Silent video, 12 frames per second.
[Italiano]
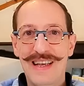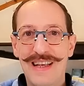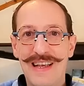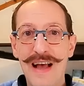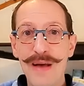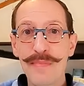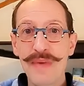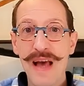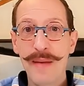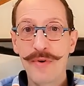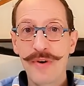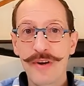
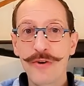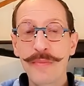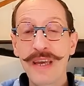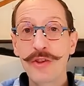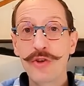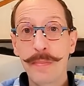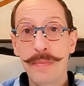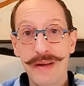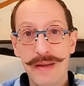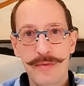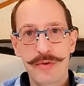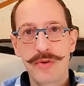Cambiamo argomento e
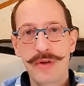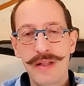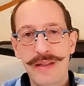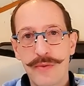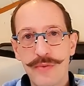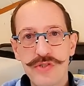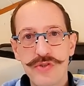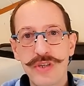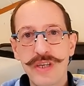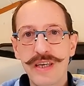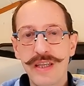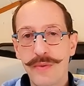parliamo di un'altra
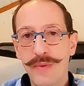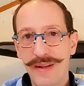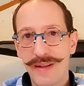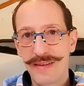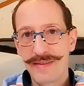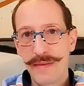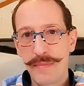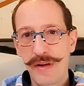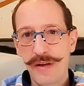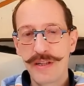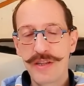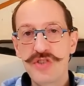questione che riguarda
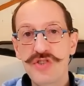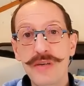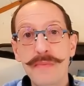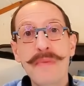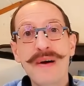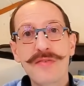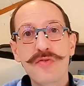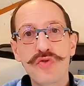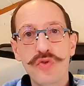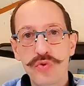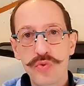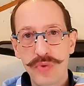sempre RDC ma
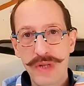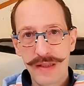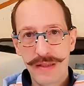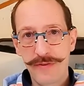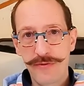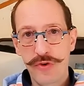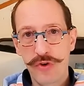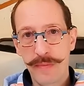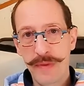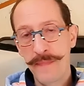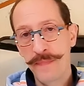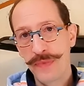sotto un'altra
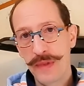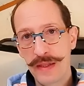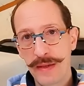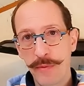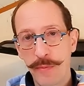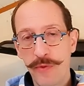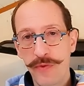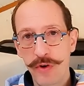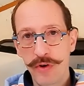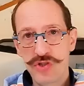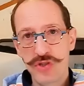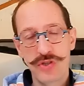forma. Andiamo un po'
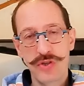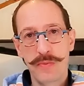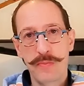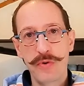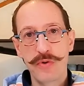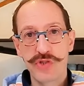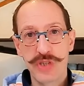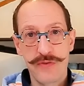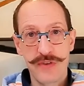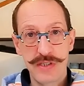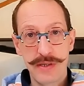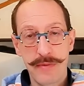veloci se no poi non ce la
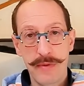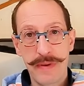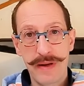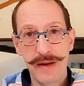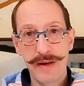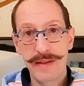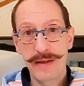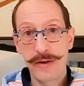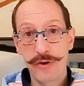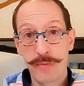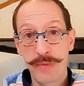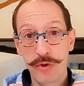facciamo a parlare
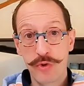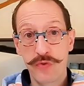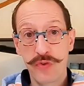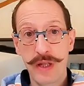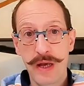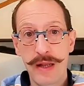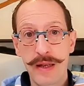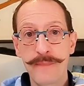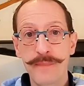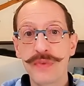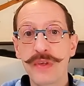dell'argomento finale.